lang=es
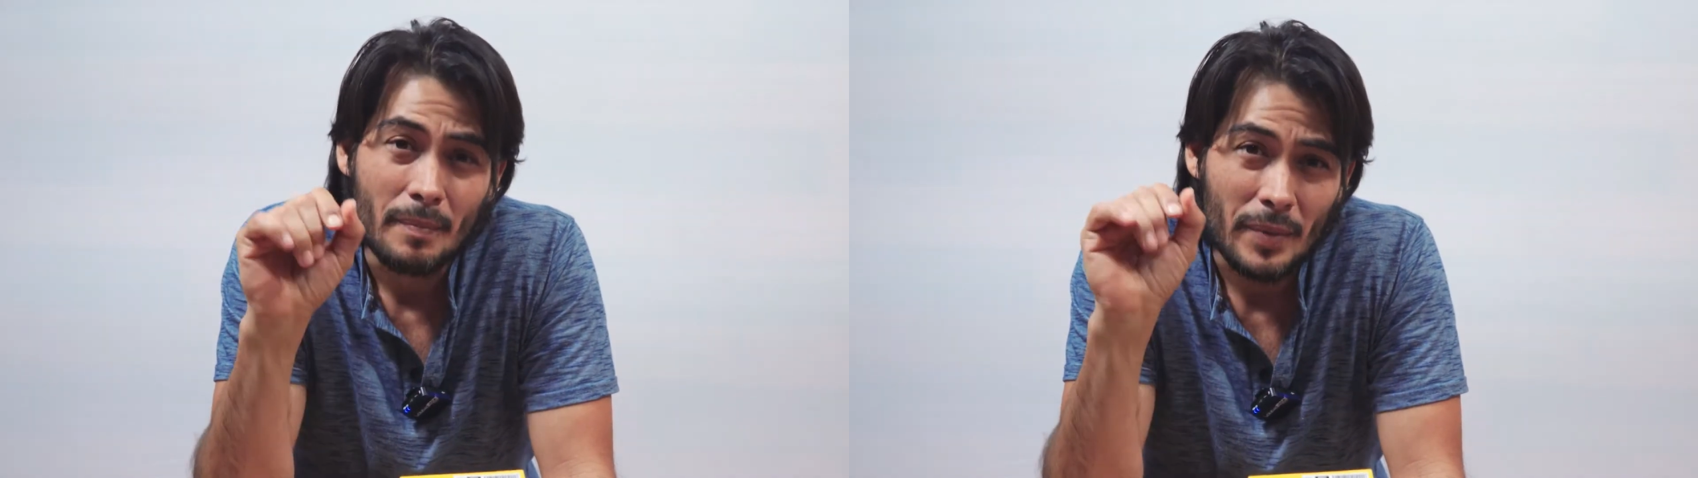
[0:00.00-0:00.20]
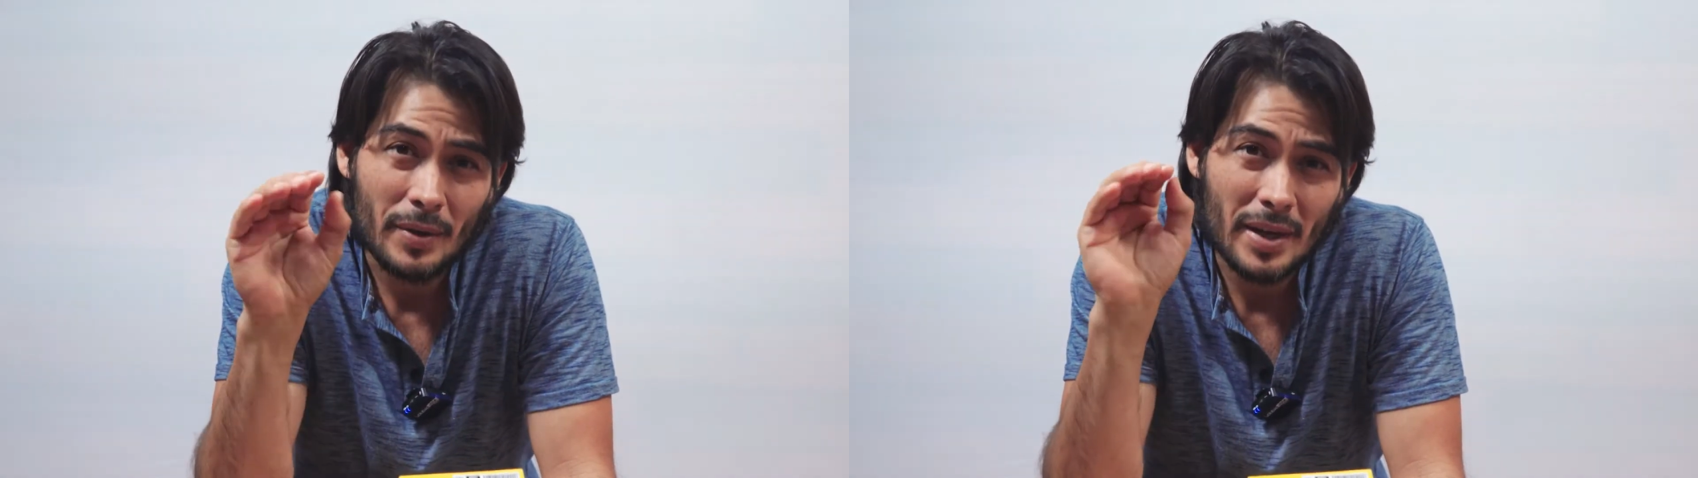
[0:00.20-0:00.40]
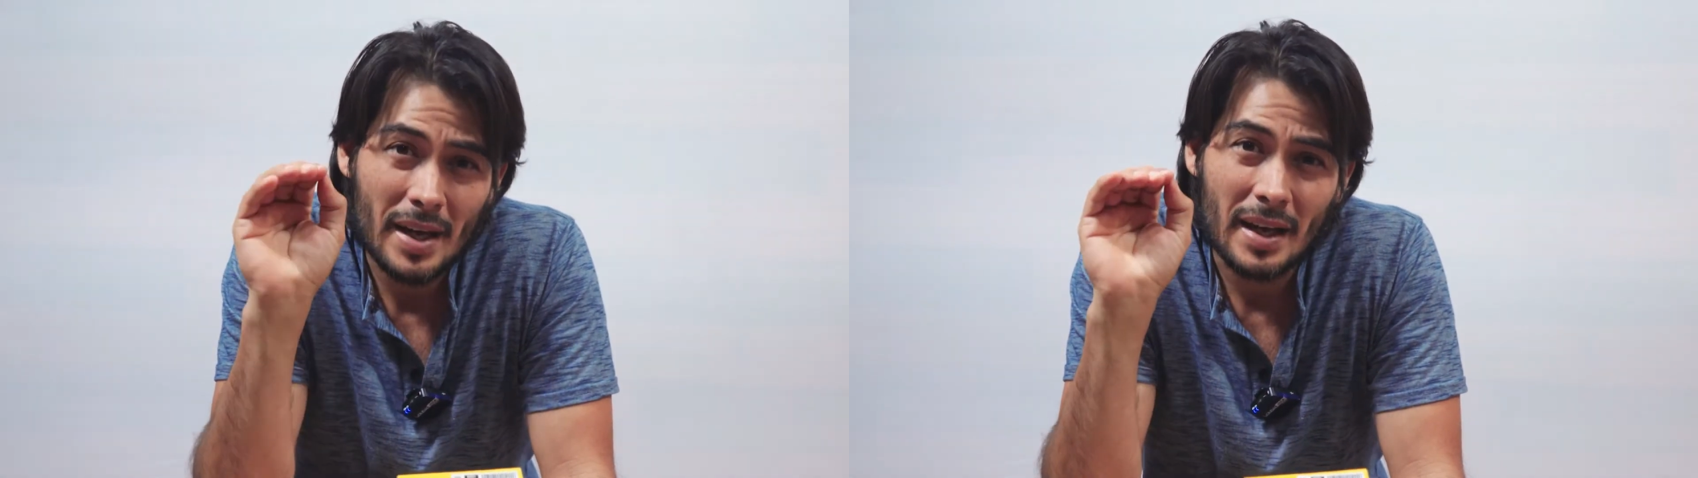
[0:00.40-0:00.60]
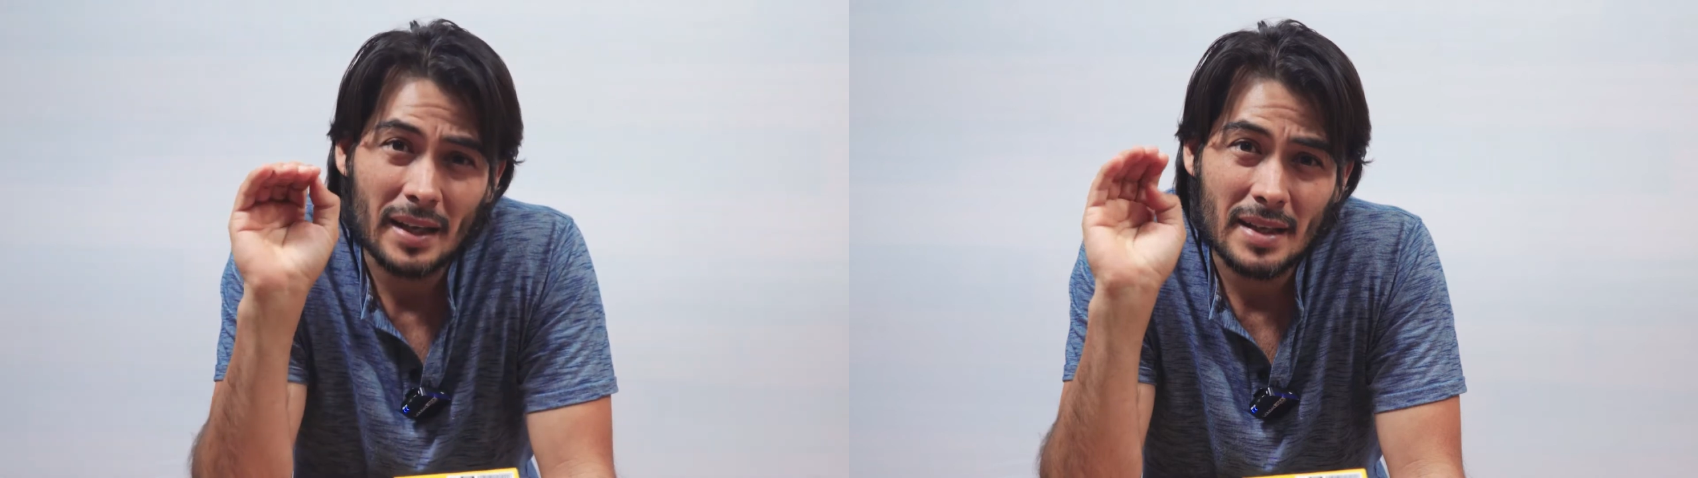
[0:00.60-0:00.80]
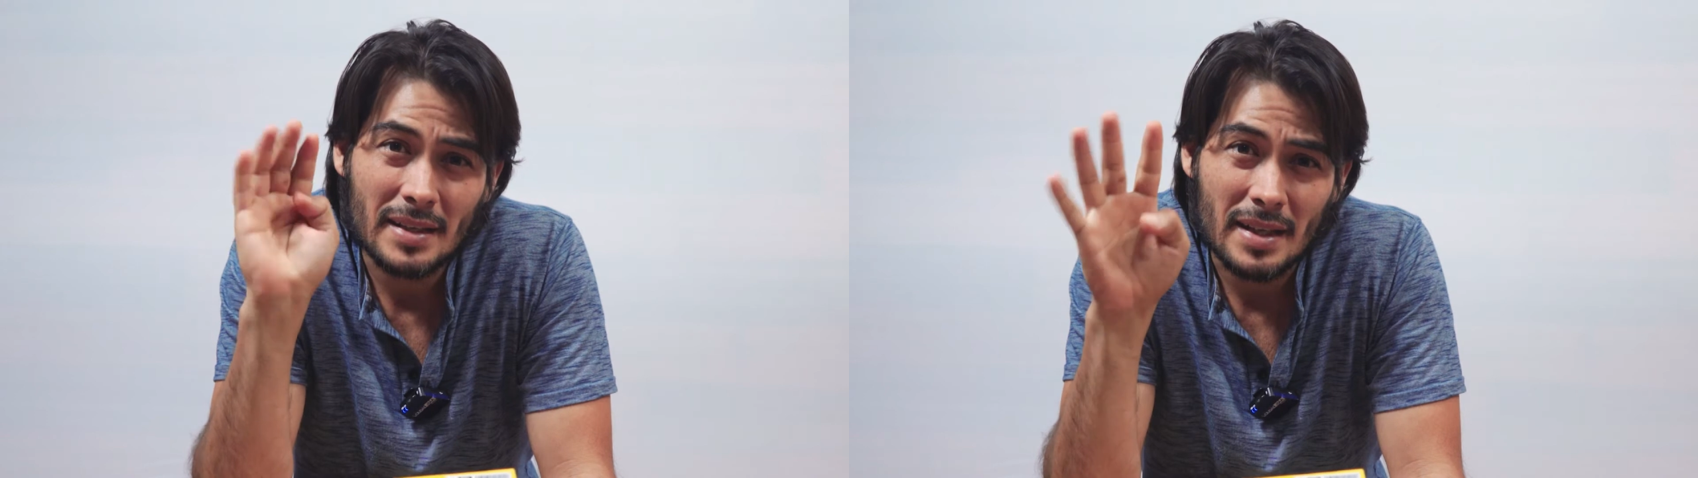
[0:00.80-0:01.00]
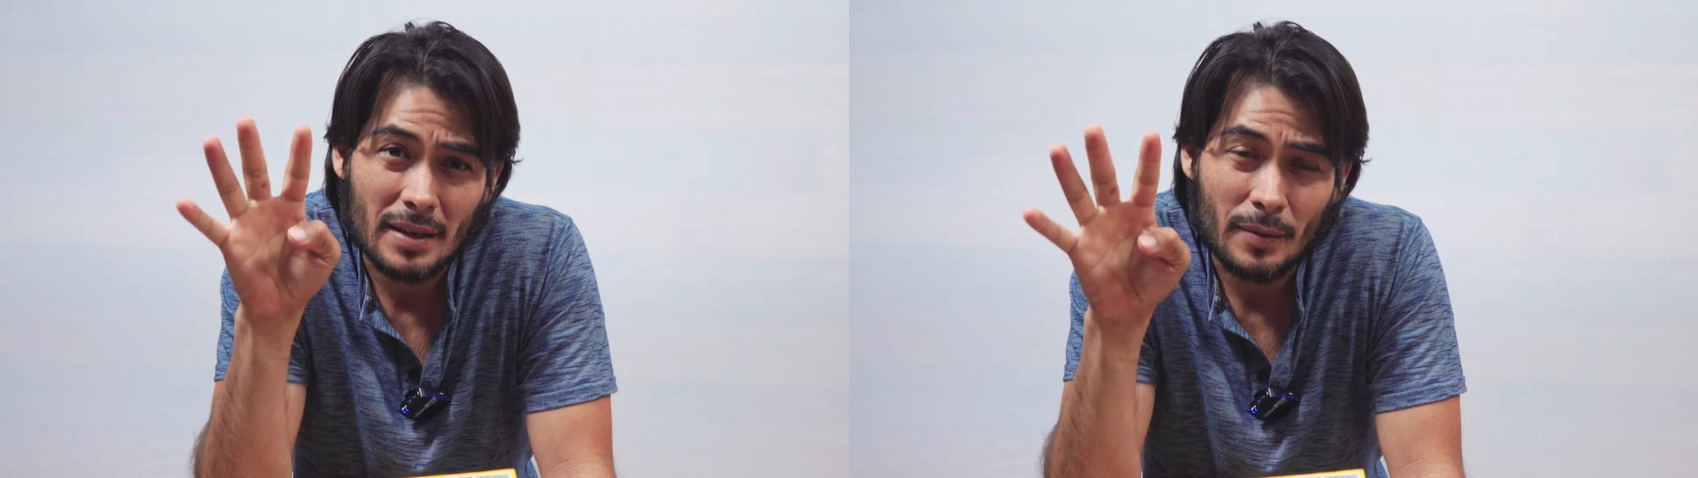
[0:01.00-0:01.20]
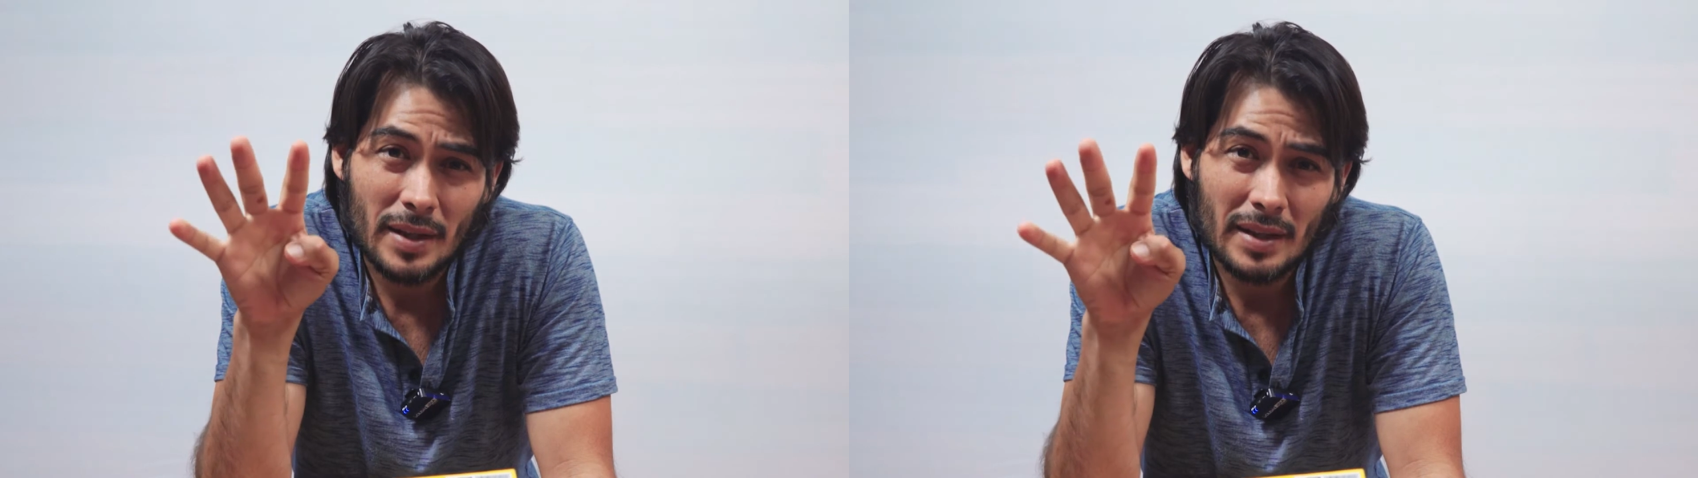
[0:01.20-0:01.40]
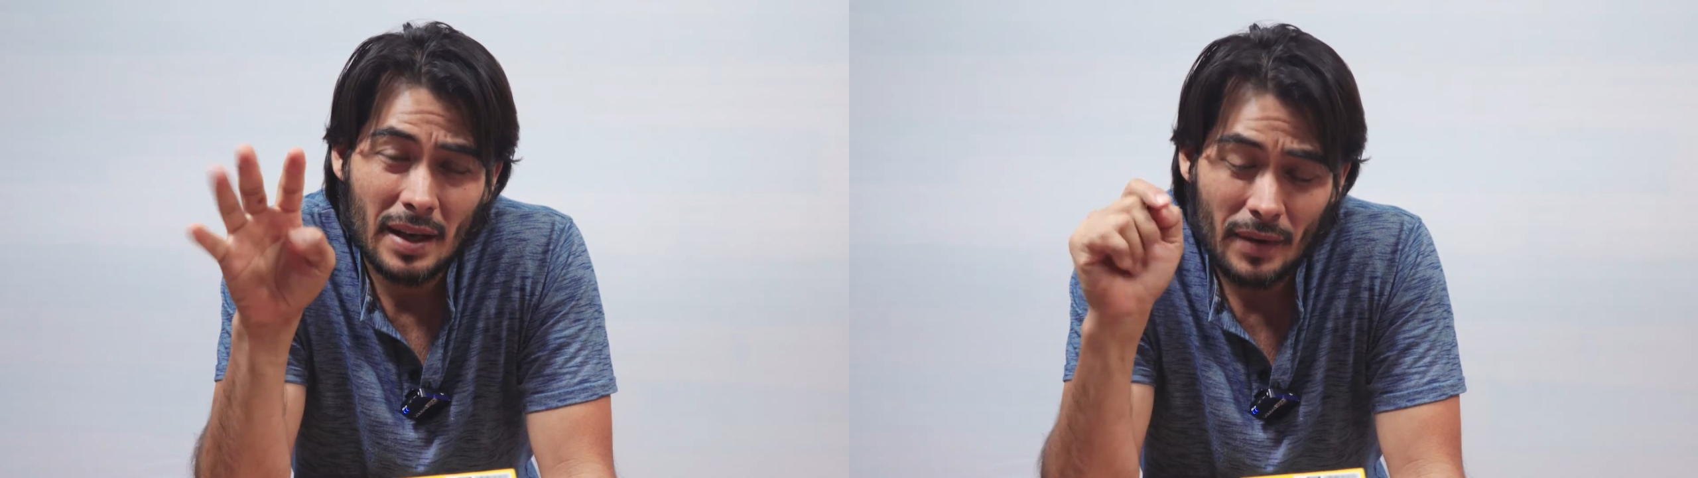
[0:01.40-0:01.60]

pero que carga 50